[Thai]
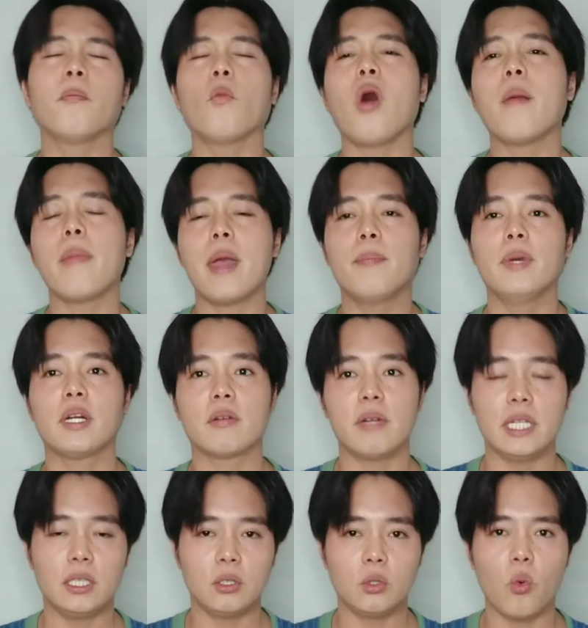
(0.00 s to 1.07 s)
ความแอมเบอร์กริ
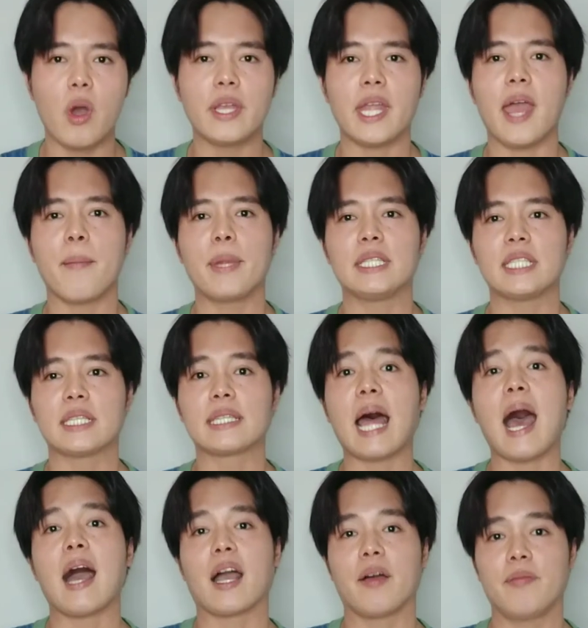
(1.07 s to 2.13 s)
ดตัวเนี้ยมันจะ
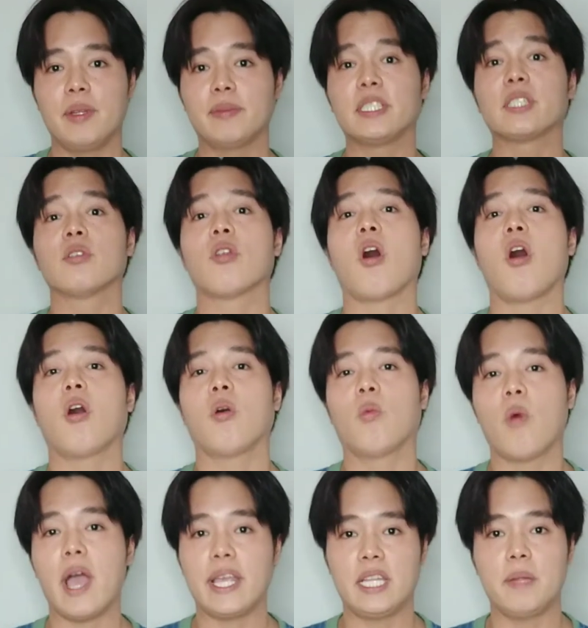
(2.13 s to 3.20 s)
ต่างกับยิฟตังลอง
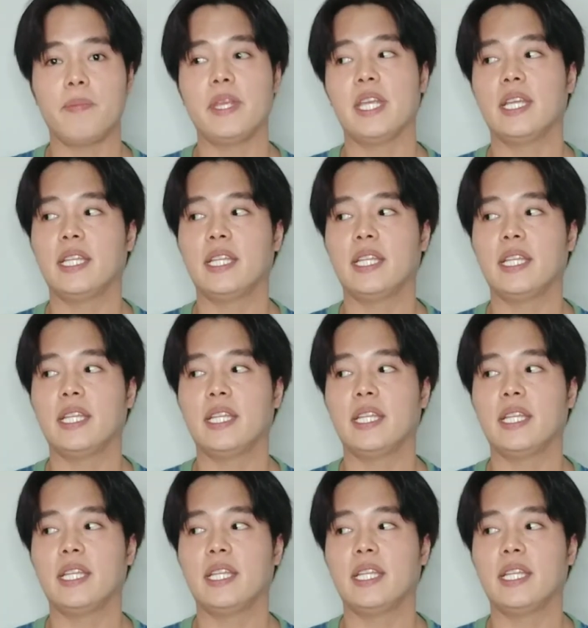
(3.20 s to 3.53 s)
YEP